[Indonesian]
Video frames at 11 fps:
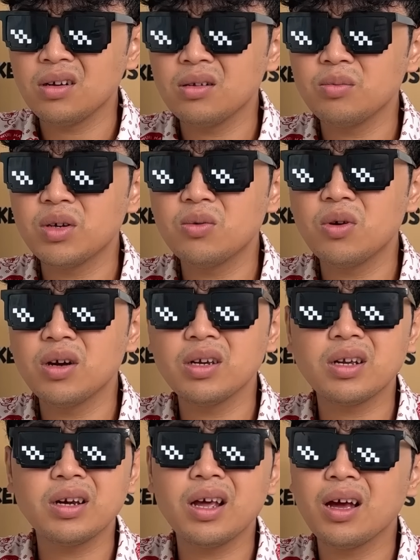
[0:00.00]
kalian berdua ini
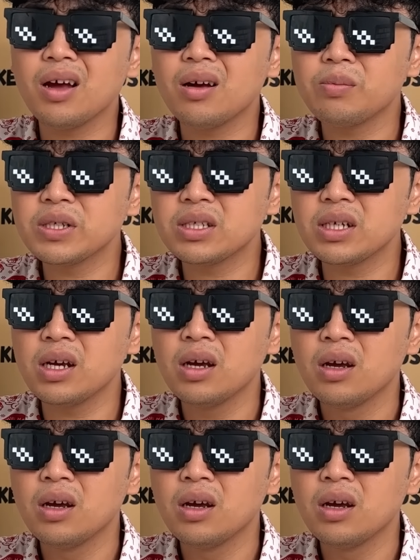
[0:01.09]
kenapa sih